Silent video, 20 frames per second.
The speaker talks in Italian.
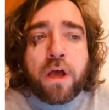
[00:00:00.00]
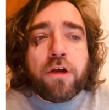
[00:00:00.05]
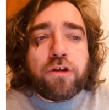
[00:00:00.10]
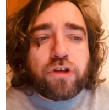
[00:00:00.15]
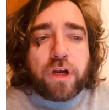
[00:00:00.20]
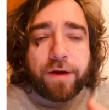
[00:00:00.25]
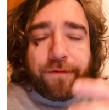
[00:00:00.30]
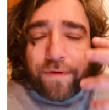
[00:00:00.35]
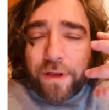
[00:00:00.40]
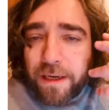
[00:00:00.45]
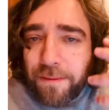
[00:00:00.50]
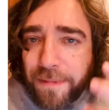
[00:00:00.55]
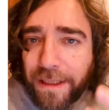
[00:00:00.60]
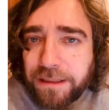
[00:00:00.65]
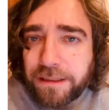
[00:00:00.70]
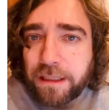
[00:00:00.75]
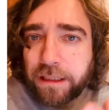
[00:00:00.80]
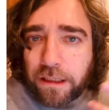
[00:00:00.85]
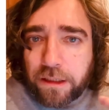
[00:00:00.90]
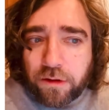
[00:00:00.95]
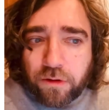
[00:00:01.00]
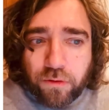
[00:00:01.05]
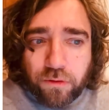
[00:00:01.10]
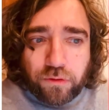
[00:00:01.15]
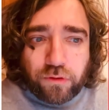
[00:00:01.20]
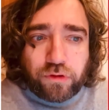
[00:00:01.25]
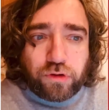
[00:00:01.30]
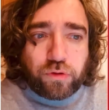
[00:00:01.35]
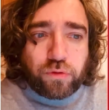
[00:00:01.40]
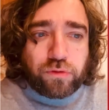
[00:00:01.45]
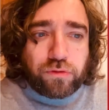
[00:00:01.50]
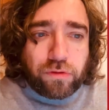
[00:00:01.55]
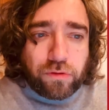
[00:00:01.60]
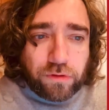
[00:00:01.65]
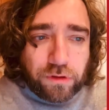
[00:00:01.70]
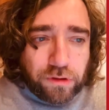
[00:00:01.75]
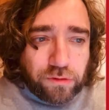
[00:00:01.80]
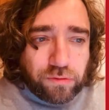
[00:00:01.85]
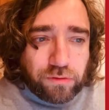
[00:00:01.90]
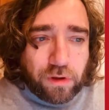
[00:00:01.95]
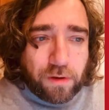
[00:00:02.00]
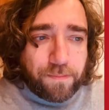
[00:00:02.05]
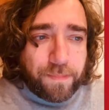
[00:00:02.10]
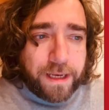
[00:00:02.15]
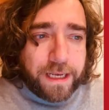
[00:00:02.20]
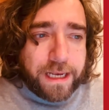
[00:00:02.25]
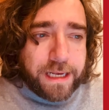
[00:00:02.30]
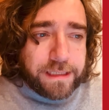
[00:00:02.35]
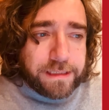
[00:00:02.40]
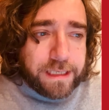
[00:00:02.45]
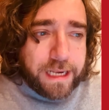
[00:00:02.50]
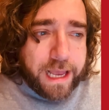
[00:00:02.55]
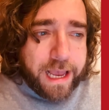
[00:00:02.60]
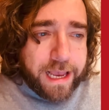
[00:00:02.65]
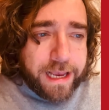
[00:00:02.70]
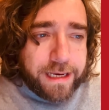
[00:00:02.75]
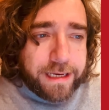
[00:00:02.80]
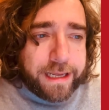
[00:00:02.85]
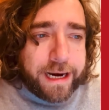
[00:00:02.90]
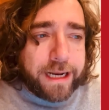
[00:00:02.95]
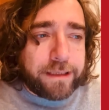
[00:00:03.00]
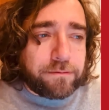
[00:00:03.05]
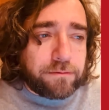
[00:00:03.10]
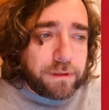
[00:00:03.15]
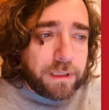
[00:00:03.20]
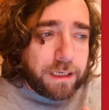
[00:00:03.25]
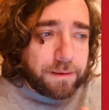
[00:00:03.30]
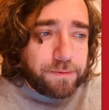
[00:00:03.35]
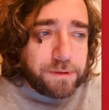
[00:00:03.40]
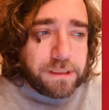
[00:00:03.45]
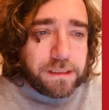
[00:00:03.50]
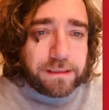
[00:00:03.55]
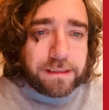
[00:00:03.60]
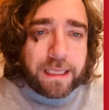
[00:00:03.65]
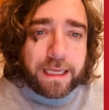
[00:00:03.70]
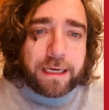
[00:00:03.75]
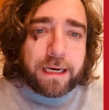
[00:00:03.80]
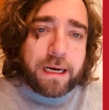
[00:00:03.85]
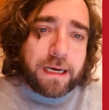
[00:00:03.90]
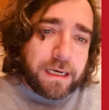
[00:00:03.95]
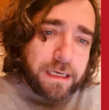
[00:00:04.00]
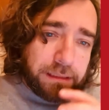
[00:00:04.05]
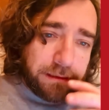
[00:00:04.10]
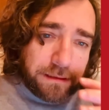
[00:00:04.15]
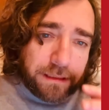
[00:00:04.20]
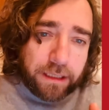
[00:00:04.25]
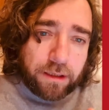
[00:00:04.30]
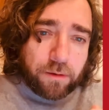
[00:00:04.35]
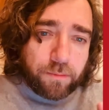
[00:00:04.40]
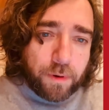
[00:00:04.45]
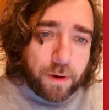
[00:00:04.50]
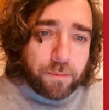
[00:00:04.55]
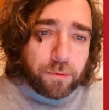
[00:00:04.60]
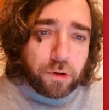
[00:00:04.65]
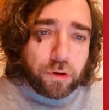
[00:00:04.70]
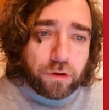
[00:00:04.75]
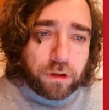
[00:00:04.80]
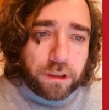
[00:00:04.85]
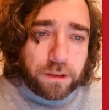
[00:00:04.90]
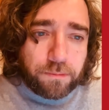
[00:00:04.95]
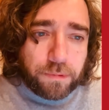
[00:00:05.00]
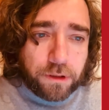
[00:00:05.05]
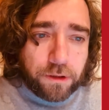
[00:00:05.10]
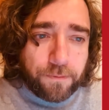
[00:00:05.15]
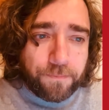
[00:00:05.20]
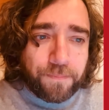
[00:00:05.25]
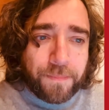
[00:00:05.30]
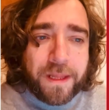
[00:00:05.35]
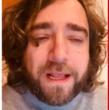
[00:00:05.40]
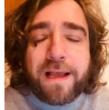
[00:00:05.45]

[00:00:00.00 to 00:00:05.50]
cioè veramente riconosciuto in tutto il paese e in grado di rappresentare l'intero popolo libico.